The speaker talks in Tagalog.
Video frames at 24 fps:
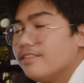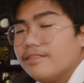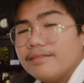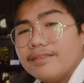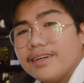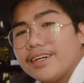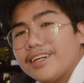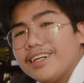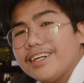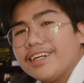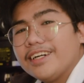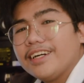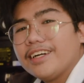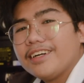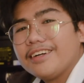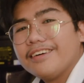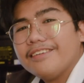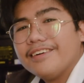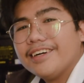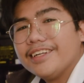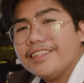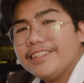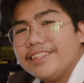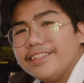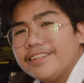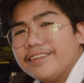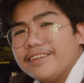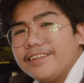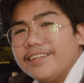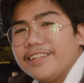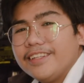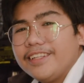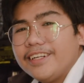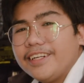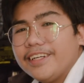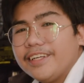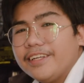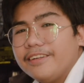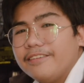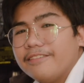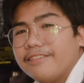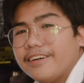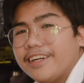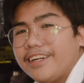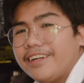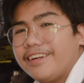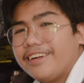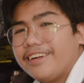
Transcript: Parang nagawa din ako ng 3-in-1.